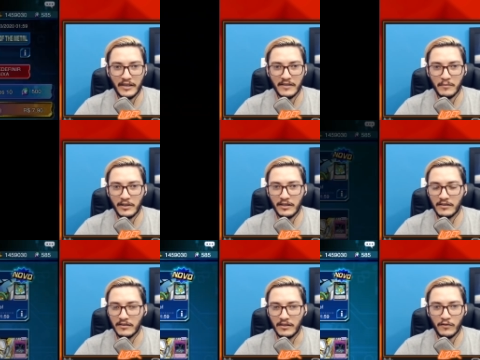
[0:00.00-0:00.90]
Beleza,
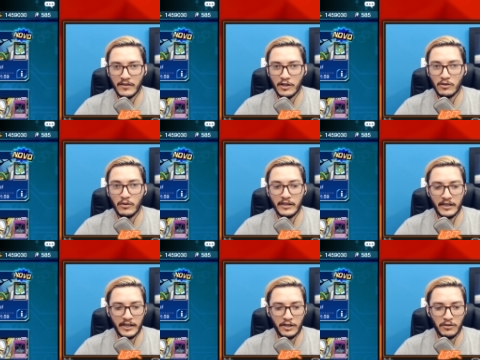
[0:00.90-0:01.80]
beleza. Quero fazer umas
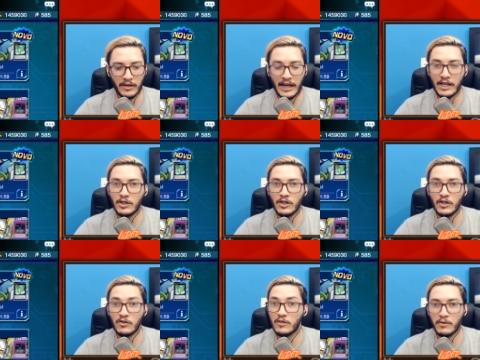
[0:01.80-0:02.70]
doideiras e jogar
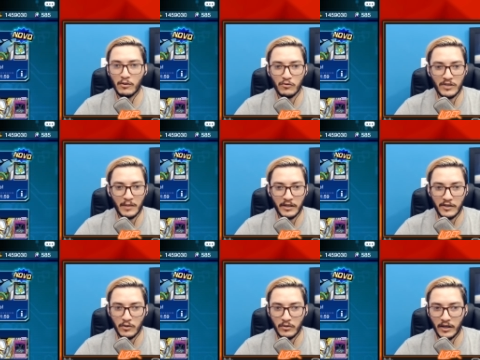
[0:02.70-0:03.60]
de XYZ,
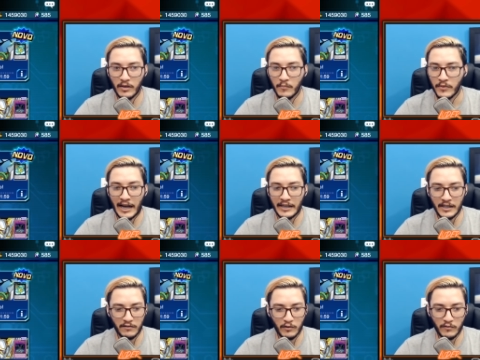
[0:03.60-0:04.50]
mano. É isso que eu quero.
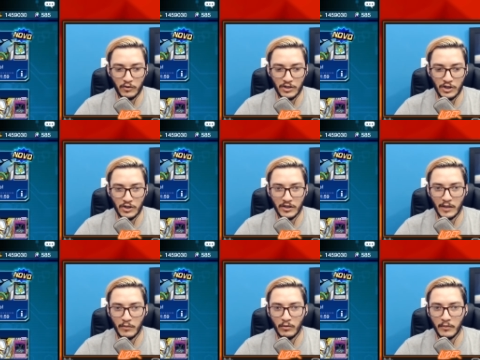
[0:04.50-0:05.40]
Daí, vamos ver onde a gente
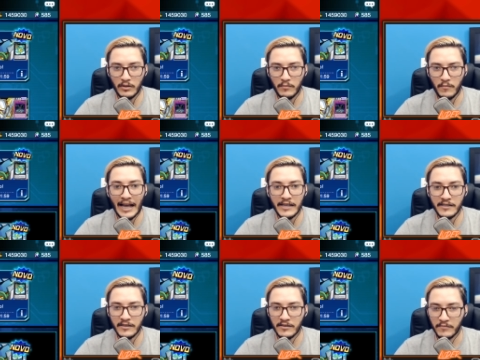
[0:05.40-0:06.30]
terminou, mano?
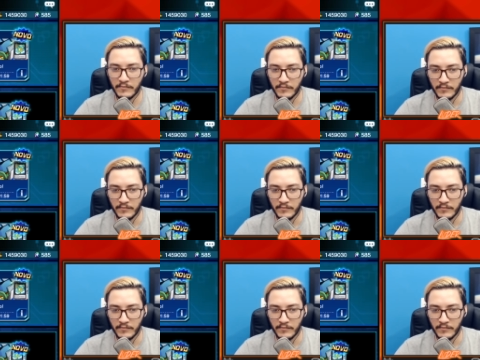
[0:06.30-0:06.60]
Caixas.